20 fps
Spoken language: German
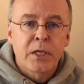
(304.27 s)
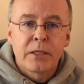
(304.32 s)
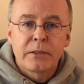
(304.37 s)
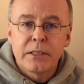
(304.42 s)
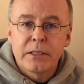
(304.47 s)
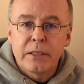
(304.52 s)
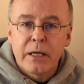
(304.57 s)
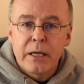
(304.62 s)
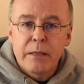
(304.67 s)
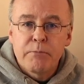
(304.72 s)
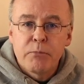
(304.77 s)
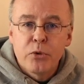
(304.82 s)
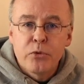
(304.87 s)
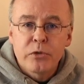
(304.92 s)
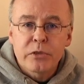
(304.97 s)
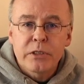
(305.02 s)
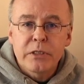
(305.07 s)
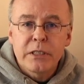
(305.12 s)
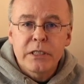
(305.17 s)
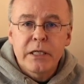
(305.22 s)
Die drei
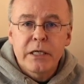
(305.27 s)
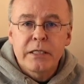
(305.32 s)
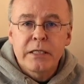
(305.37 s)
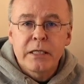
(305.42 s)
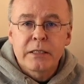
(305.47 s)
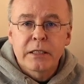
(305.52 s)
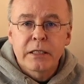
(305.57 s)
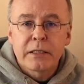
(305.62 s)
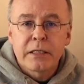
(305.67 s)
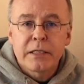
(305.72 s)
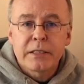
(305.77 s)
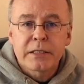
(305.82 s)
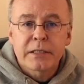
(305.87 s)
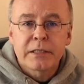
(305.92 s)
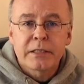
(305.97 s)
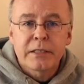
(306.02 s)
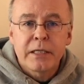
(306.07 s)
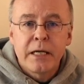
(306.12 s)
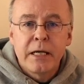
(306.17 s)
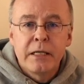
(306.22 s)
Punkte, die da in der drittletzten
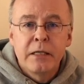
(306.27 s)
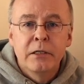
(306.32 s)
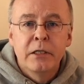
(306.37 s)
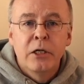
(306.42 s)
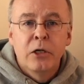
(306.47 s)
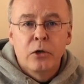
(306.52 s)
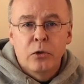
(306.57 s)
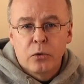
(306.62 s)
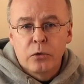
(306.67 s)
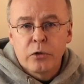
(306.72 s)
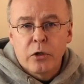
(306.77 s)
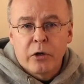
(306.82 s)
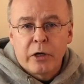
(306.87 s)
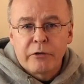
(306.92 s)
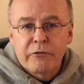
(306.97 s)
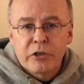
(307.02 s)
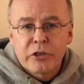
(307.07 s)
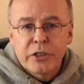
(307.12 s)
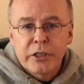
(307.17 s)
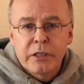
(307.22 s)
Zeile und auch an
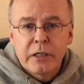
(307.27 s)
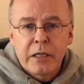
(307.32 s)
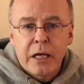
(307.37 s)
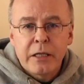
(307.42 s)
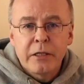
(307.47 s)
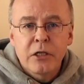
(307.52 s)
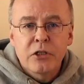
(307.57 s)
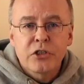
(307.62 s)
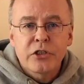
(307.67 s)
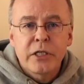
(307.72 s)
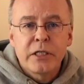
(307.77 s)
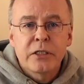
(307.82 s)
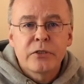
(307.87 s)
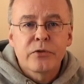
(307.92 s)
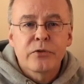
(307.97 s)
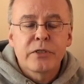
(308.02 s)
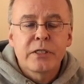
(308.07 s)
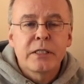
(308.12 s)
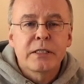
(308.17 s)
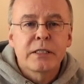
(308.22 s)
verschiedenen anderen Stellen zu
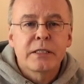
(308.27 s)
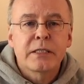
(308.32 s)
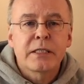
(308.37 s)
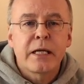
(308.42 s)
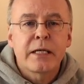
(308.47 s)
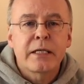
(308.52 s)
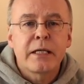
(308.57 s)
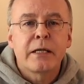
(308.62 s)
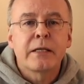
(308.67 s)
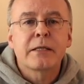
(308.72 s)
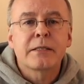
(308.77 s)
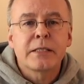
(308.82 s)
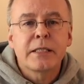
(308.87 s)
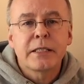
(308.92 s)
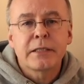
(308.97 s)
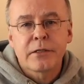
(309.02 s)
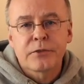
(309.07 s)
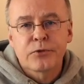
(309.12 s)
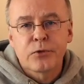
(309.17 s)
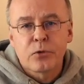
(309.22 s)
sehen sind, zeigen an, dass ich
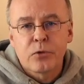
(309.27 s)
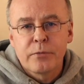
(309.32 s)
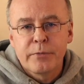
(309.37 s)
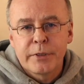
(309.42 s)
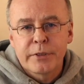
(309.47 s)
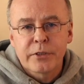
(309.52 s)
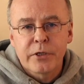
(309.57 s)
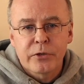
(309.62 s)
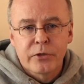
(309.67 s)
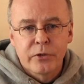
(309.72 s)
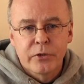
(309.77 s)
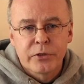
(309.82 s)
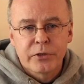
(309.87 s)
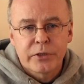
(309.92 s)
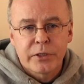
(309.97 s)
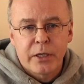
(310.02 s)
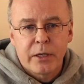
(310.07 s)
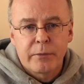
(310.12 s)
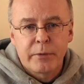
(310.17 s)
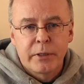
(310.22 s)
das Dokument gekürzt
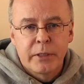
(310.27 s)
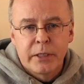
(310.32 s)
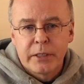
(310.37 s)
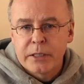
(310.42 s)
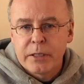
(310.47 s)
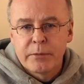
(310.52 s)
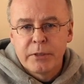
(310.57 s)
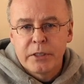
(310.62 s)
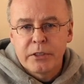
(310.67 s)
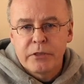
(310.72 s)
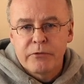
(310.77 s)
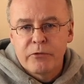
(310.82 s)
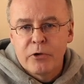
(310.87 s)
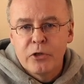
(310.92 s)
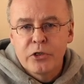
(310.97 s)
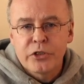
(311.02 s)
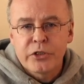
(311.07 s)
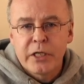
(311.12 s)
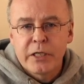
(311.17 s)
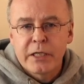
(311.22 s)
habe. Ich habe nicht die
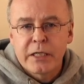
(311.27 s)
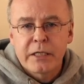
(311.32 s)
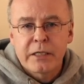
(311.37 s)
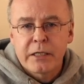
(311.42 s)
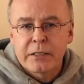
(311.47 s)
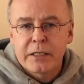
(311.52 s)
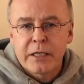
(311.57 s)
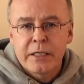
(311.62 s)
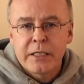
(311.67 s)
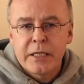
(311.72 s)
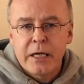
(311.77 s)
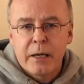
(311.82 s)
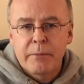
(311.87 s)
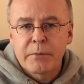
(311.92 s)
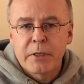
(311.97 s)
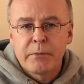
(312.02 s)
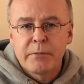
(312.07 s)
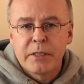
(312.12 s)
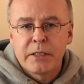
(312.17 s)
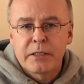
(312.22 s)
vollständige Datei hier
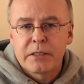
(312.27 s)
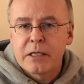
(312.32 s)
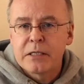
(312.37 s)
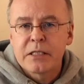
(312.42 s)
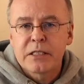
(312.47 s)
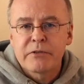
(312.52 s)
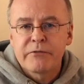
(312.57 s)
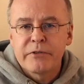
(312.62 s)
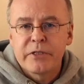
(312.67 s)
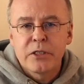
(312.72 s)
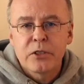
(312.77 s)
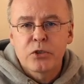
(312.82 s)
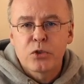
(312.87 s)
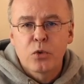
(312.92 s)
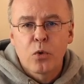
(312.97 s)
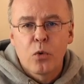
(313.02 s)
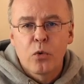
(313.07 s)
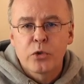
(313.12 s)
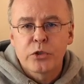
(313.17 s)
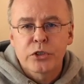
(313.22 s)
abgebildet, da diese viel zu
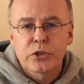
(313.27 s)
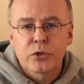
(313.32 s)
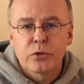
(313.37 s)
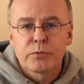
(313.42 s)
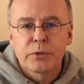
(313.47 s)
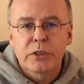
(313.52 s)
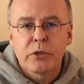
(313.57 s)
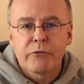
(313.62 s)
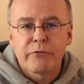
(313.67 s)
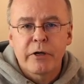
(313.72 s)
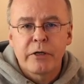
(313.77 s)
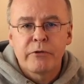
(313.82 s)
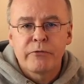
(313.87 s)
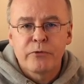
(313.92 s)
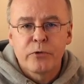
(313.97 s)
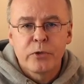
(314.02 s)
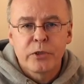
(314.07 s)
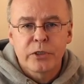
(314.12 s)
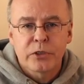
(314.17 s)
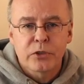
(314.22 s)
groß ist, um sie auf eine
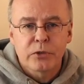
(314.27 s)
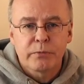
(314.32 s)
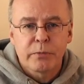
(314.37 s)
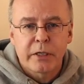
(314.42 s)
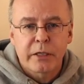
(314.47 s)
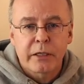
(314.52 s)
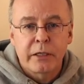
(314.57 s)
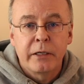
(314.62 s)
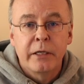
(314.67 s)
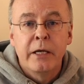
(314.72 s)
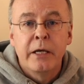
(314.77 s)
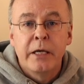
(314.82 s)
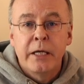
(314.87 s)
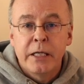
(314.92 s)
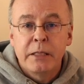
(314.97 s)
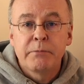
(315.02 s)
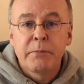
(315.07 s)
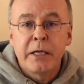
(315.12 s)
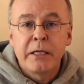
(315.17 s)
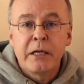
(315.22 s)
Folie zu packen.
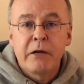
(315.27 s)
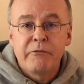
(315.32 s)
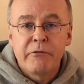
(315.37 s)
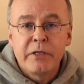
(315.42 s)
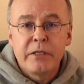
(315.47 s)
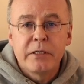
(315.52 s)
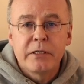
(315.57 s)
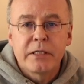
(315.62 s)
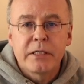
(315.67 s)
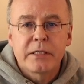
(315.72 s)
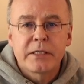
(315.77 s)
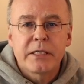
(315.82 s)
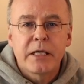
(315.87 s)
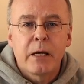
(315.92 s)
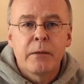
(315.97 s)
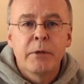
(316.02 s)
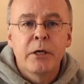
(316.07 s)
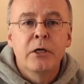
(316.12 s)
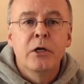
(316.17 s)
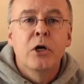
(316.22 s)
In Panda findet ihr sie
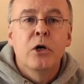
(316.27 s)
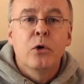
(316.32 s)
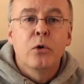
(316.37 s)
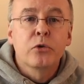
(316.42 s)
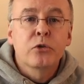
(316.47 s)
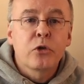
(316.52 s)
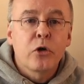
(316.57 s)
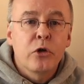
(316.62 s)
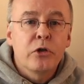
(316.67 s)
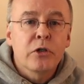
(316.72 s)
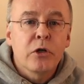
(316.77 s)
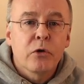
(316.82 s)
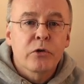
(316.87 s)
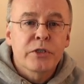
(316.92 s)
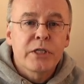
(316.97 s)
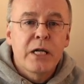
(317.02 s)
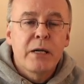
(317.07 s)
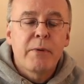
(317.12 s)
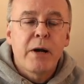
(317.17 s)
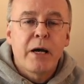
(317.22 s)
aber und könnt auch
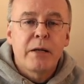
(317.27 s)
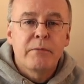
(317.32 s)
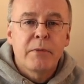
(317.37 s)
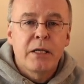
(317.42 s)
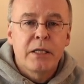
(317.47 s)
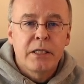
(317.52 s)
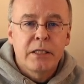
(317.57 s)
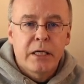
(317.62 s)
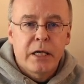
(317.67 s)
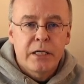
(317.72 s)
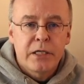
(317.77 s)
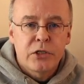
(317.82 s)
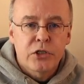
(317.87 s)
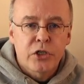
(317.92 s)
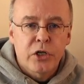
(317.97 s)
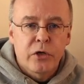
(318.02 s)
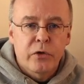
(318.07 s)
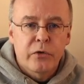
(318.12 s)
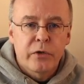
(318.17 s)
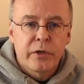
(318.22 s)
selber einmal
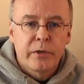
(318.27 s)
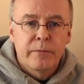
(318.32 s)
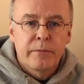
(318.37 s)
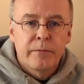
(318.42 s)
hineinschauen.